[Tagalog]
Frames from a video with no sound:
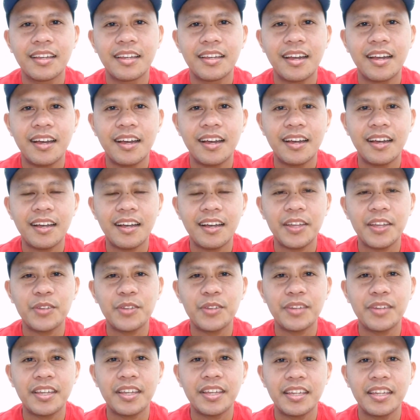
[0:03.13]
Uh,
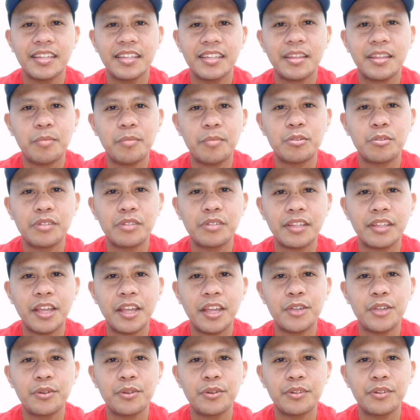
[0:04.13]
ngayon ay tapos na
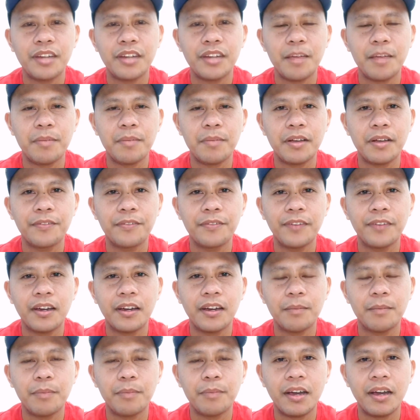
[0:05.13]
tayong
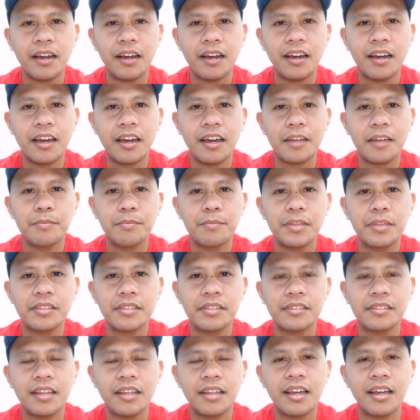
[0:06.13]

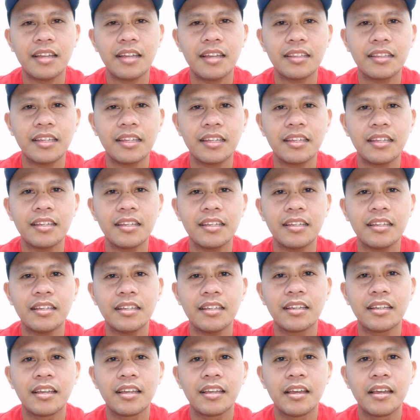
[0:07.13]
nakapagpa-harvest ng ating
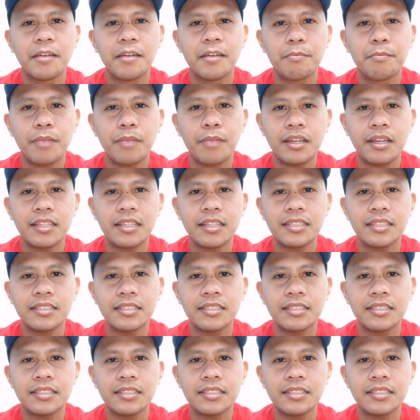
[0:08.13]
mais.